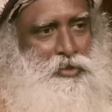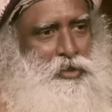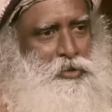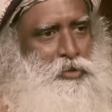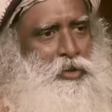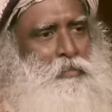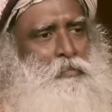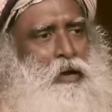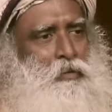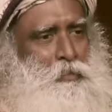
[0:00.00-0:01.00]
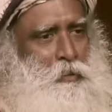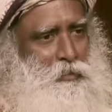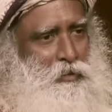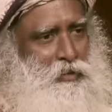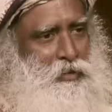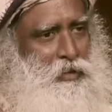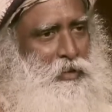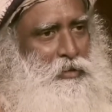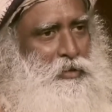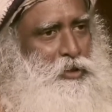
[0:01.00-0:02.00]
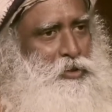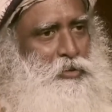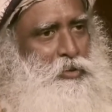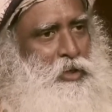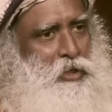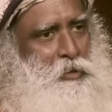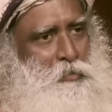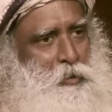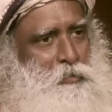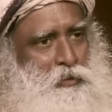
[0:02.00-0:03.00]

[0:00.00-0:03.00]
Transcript: ட்ரஸ்ட் நம்பிக்கை மக்களுக்கு வல்லமை தரணும் அது